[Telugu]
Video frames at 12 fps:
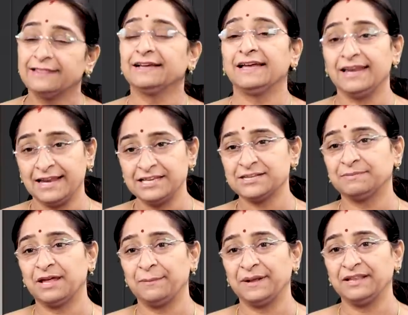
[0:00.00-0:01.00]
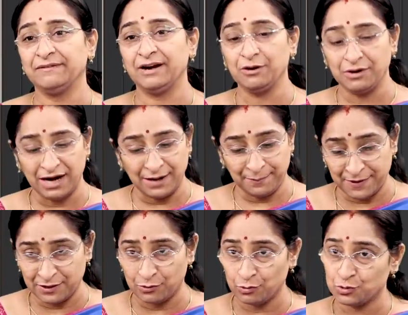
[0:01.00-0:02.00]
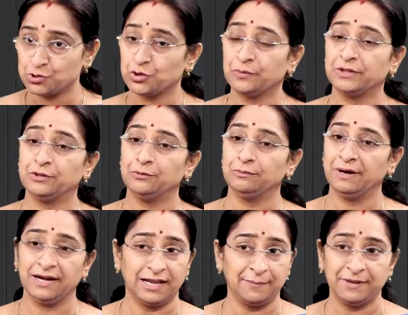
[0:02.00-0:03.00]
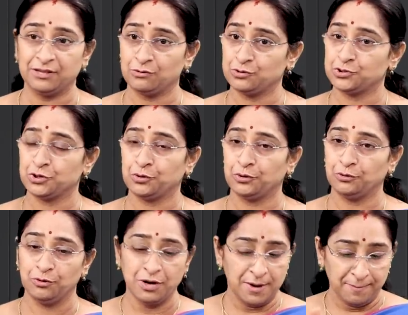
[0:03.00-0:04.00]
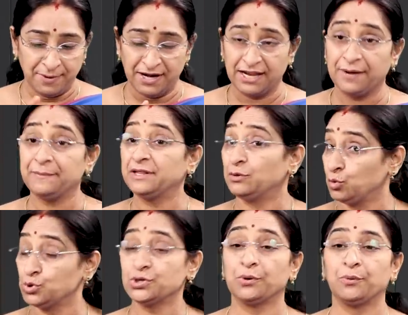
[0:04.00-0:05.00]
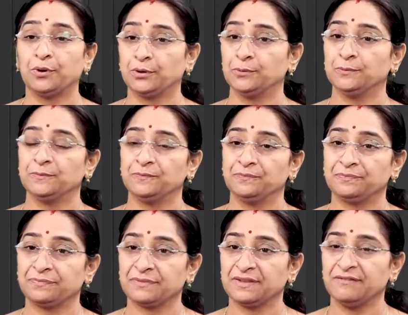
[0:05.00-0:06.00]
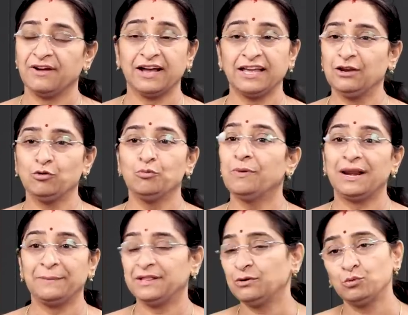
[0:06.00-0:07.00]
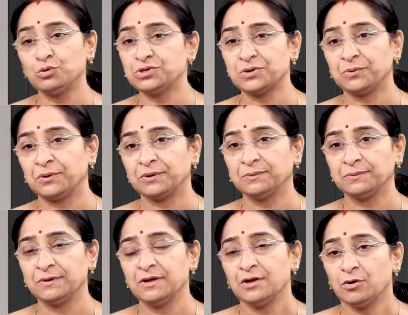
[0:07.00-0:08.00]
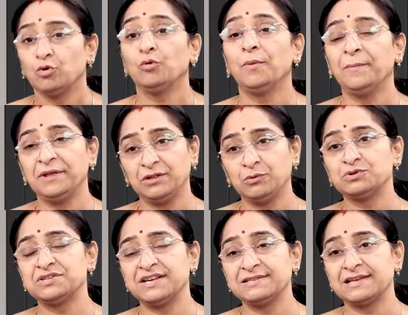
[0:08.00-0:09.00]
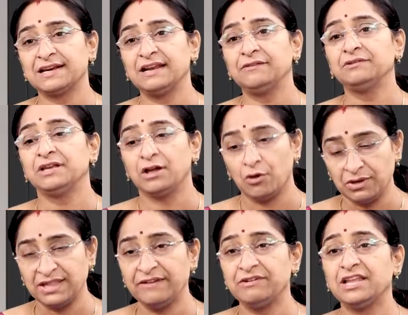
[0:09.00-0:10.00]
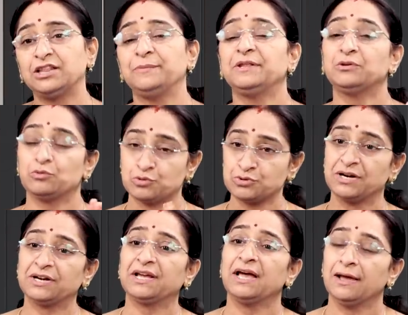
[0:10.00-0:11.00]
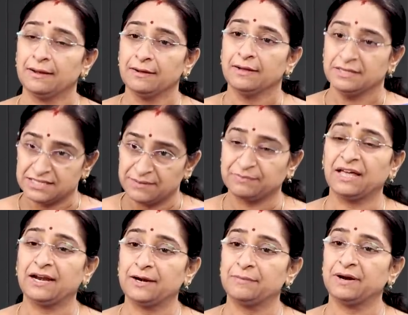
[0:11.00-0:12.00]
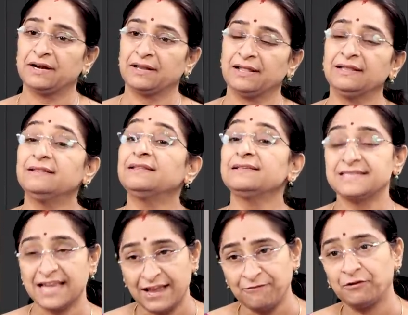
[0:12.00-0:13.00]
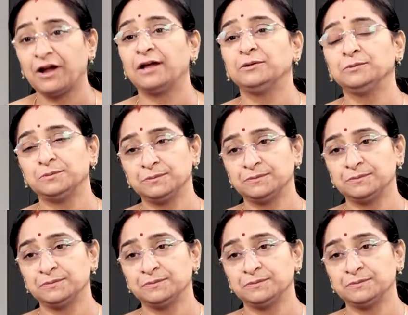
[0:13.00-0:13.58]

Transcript: అందుకని ఏం చెప్తారు పెద్దవాళ్ళు గడప మీద నుంచోవద్దు మండిగ మీద నుంచోకూడదు మండిగ మీద కూర్చోకూడదు వాకిలి గుమ్మాల మీద కూర్చోకూడదు గుమ్మం మీద కూర్చునే సరుకుల మీద గౌరీదేవి నెత్తి మీద కూర్చున్నట్టుగా చెప్తారనమాట అదంతా సేఫ్ కాదు